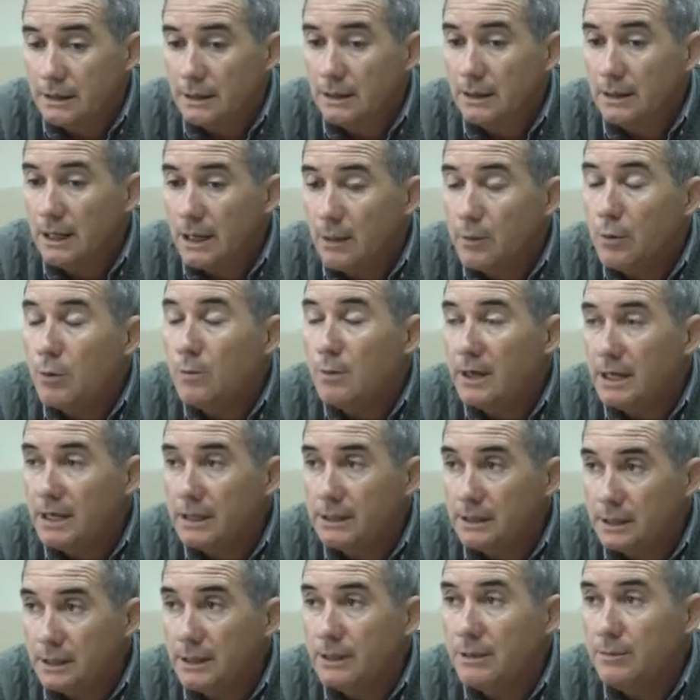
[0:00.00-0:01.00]
que las bombas
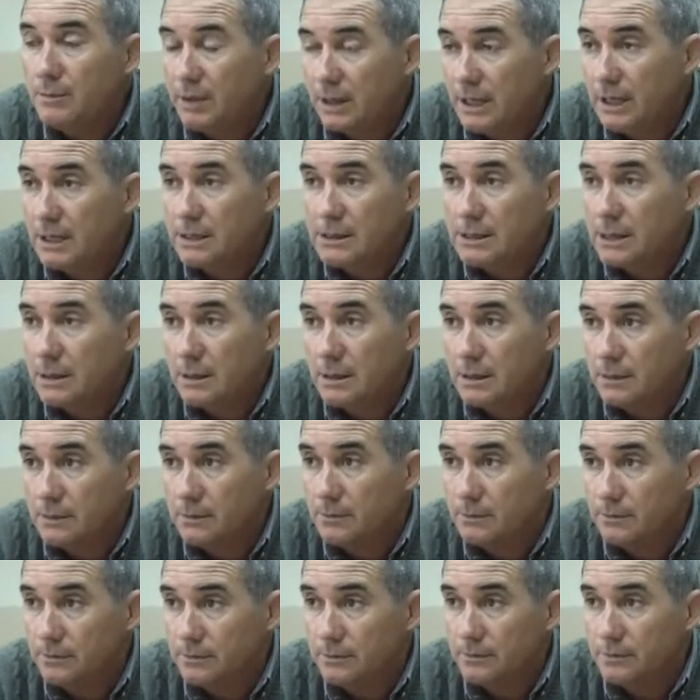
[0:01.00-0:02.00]
que tienen van a ser
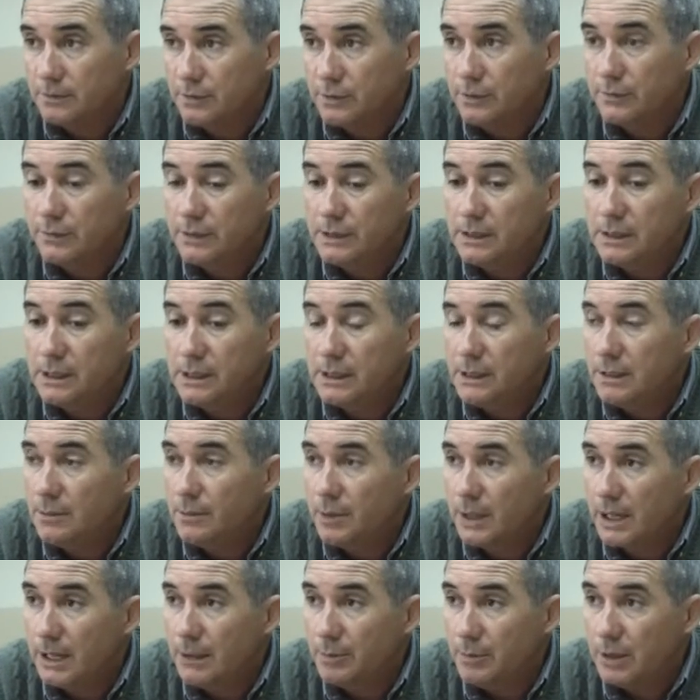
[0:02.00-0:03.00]
suficiente
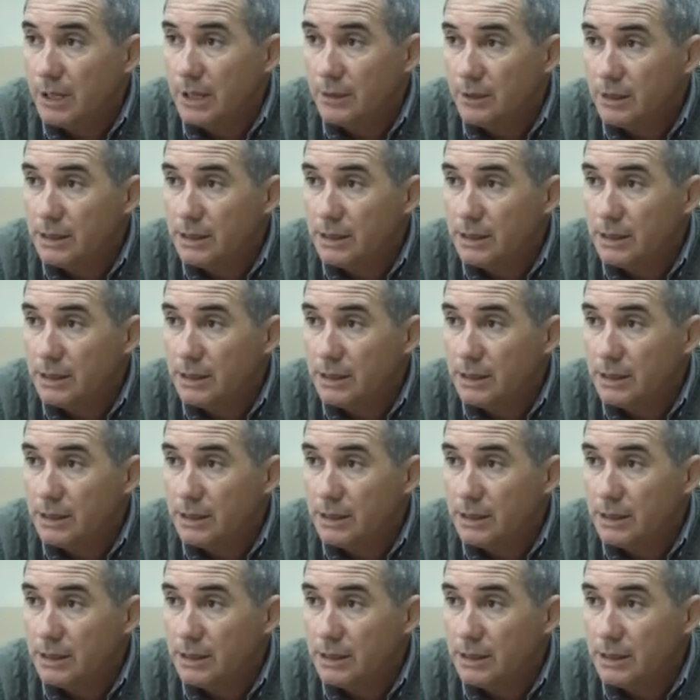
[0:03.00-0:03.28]
para, para